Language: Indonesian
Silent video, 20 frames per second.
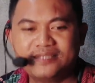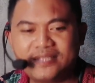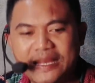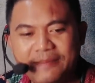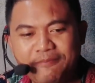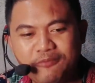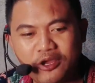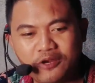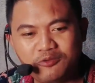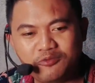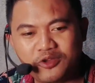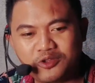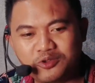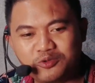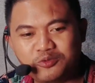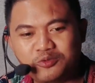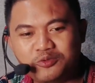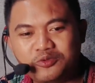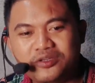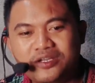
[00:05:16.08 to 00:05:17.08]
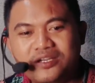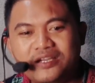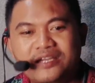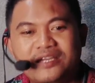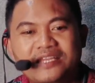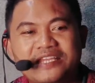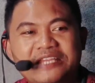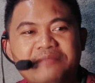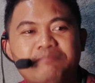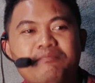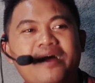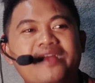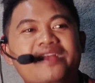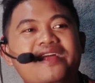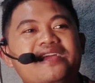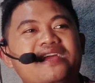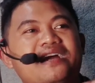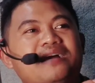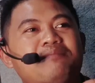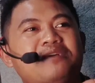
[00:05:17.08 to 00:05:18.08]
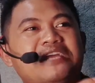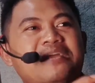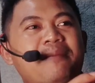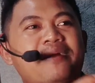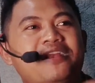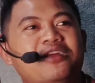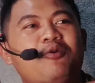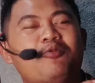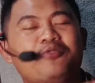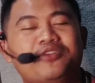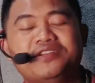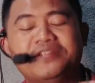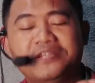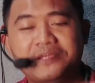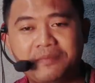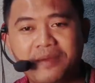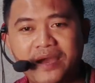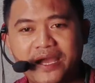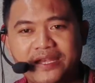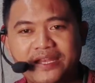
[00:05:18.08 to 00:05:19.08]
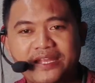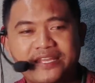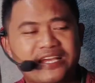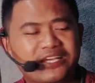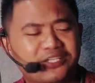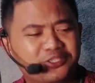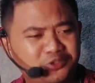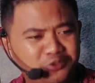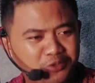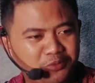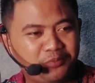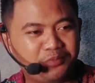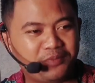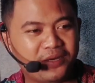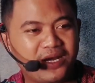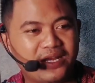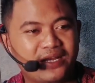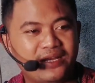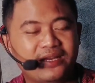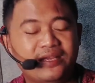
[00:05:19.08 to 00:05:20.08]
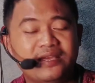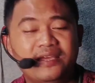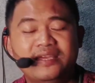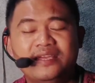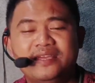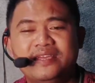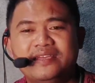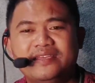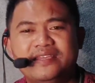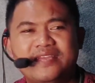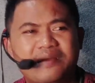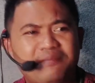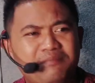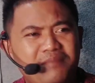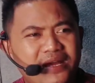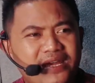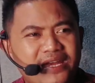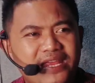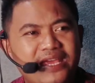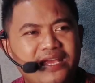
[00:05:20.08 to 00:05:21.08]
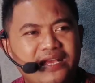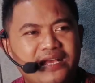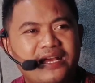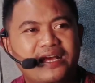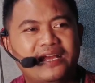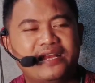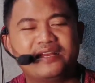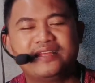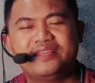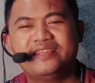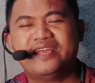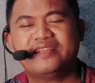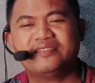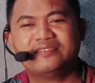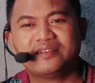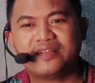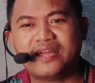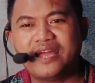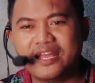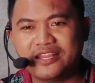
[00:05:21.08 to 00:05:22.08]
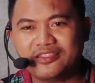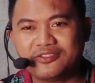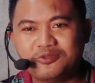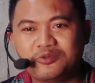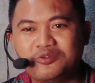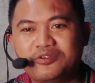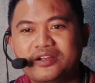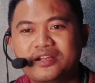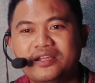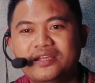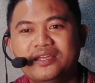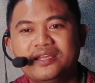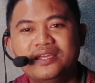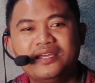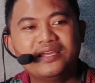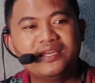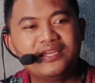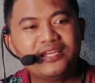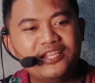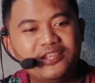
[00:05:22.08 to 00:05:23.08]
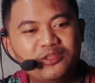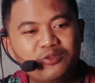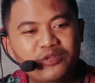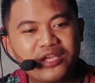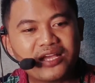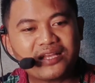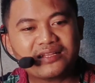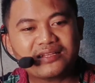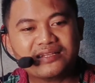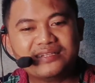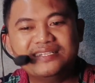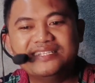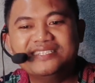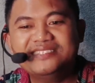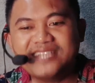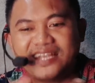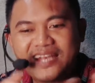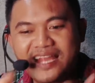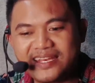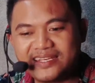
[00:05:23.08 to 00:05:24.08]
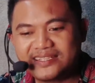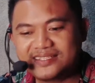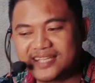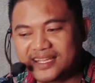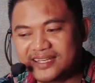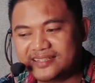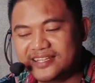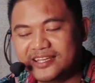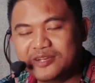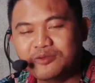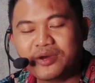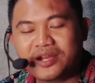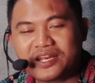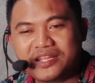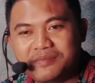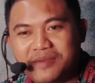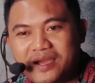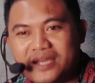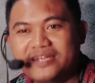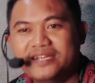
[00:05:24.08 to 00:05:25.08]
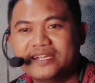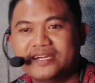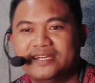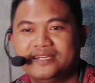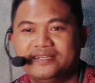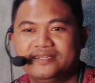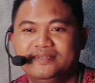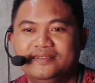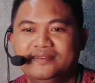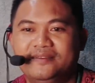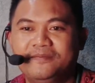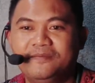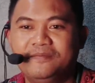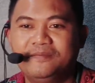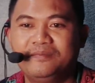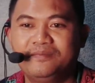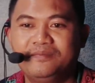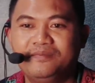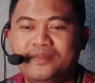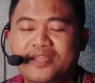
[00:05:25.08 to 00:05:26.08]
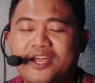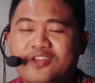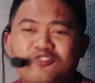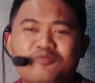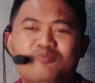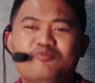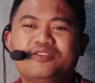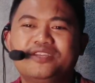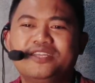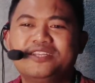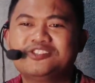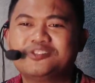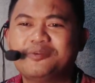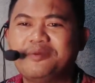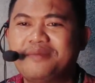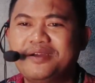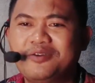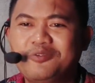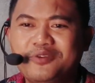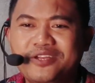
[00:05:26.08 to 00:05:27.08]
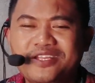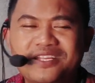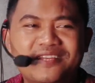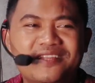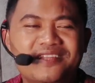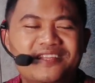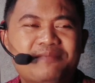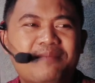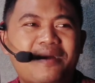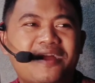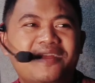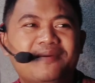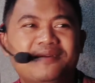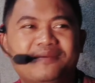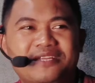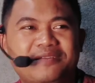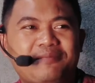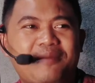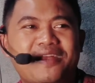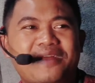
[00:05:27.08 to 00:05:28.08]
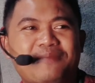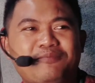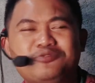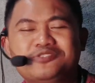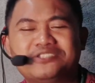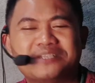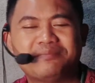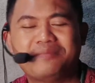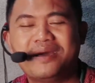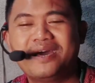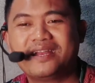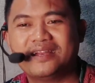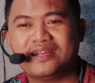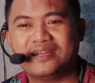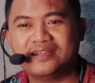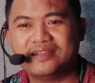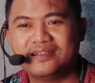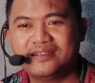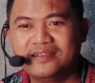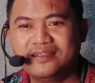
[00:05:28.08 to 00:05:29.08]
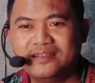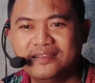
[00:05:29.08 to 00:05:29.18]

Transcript: Terapkan kok tuh ibadah yang bagaimana kau di ibadah yang sopan, yang badengar, yang teratur. Itu yang dijalankan di luar ibadah. Atau mungkin memang ini di ibadah ibadah pun sembarang.